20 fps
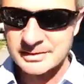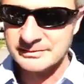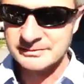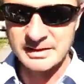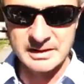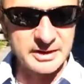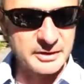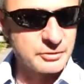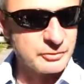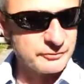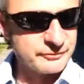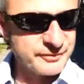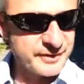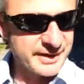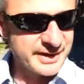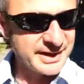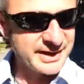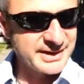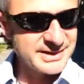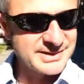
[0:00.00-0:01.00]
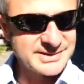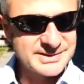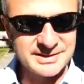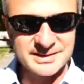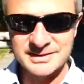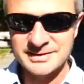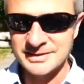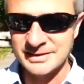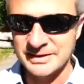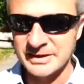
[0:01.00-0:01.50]
delle
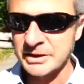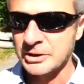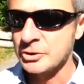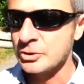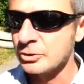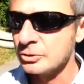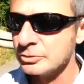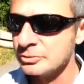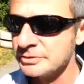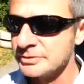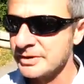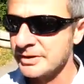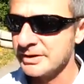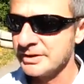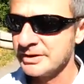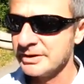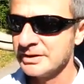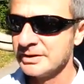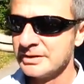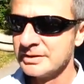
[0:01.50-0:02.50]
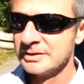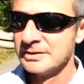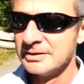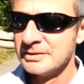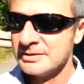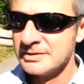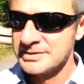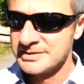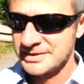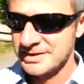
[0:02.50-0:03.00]
conferenze, degli incontri,
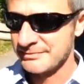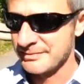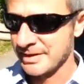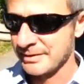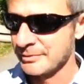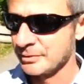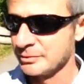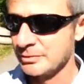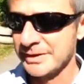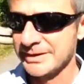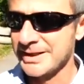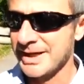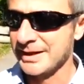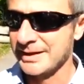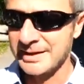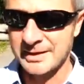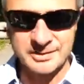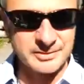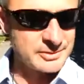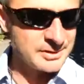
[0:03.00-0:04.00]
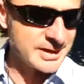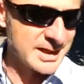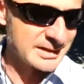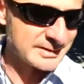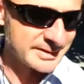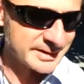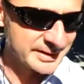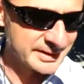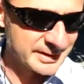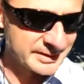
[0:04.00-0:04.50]
scambieremo due chiacchiere con gli
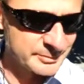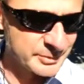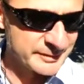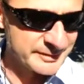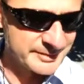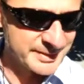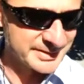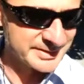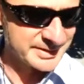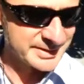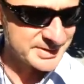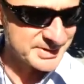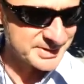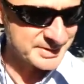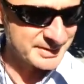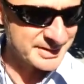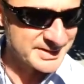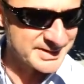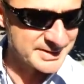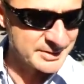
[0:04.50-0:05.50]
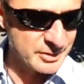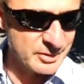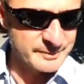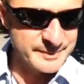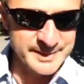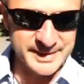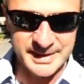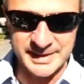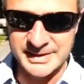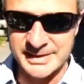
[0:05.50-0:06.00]
altri movimenti nazionalisti
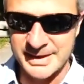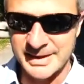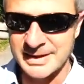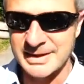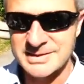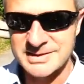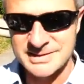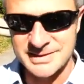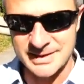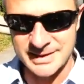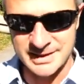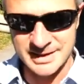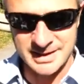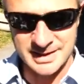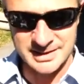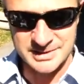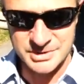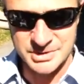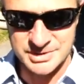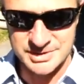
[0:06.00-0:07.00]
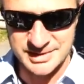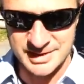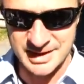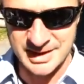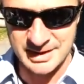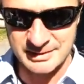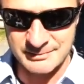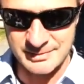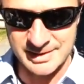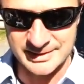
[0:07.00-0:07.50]
europei e la sera ci
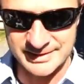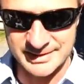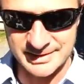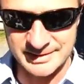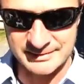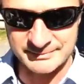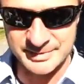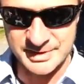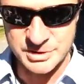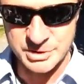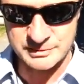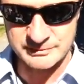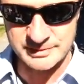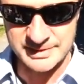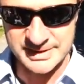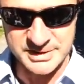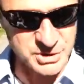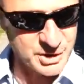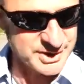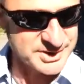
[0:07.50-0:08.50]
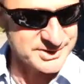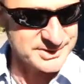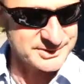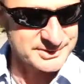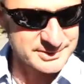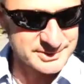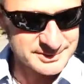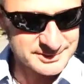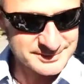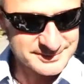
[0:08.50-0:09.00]
sarà qualche piacevole eccesso.
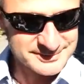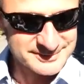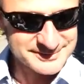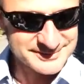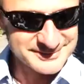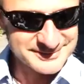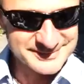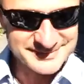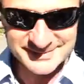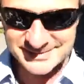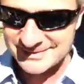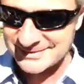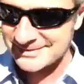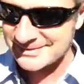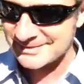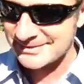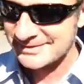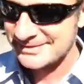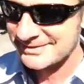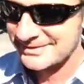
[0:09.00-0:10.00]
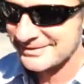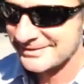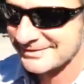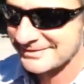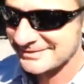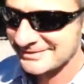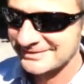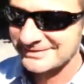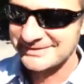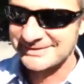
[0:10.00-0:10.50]
Gli ospiti sono già
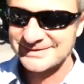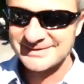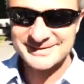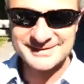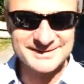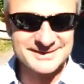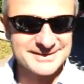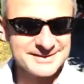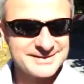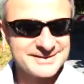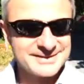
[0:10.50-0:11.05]
arrivati tutti?